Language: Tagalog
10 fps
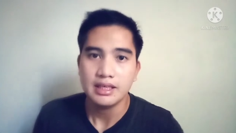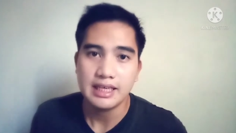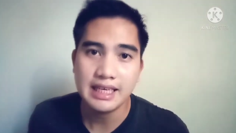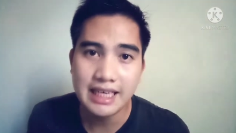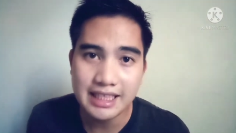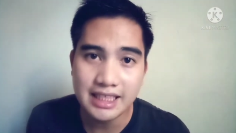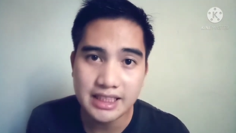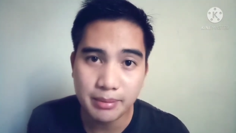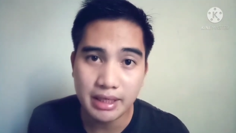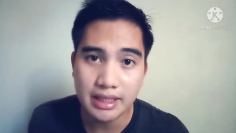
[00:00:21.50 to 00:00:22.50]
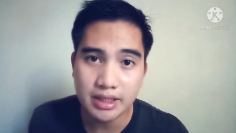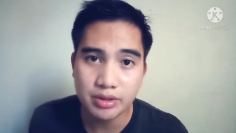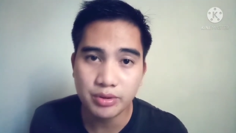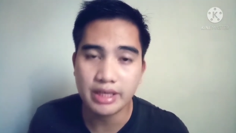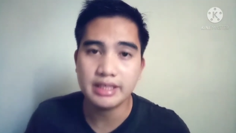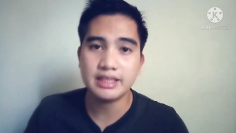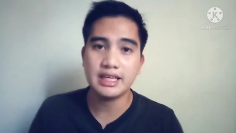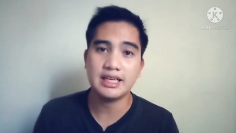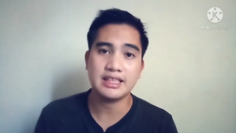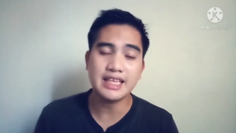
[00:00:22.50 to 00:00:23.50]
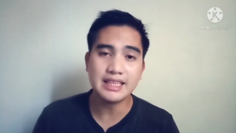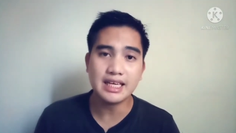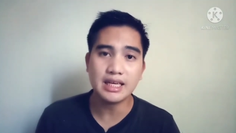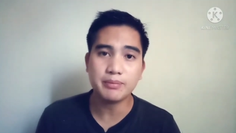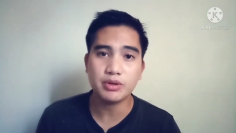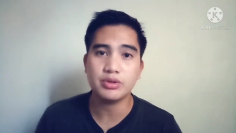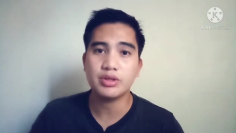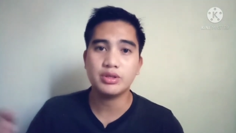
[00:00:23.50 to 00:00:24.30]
Ilan lang yan sa mga katanungan na natatanggap ko